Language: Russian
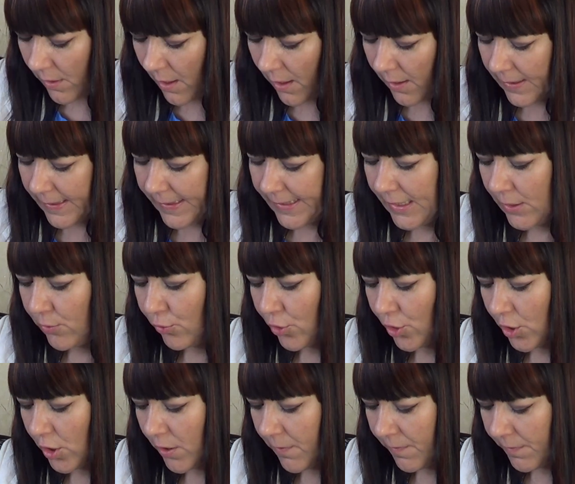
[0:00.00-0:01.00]
Так,
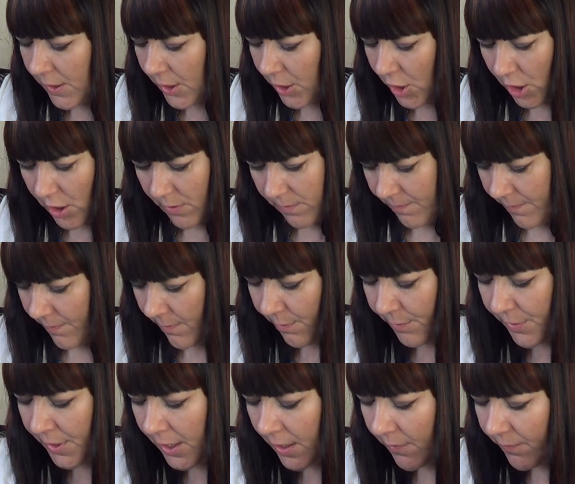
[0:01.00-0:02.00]
следующая вещь.
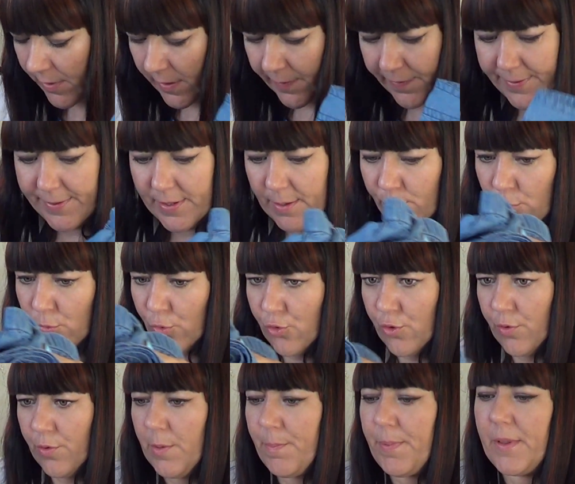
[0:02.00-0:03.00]
Мне совсем
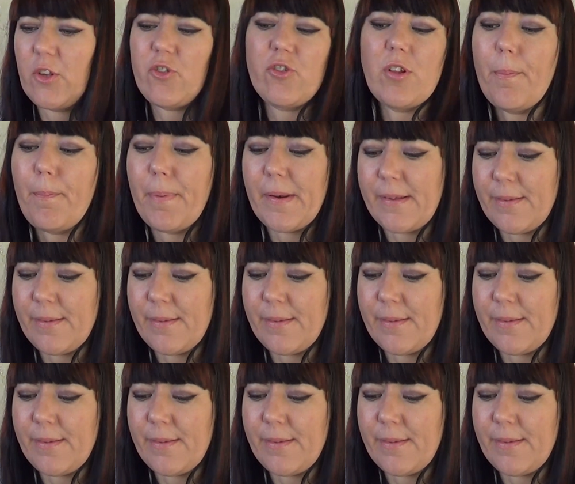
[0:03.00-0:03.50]
тоже не подошла по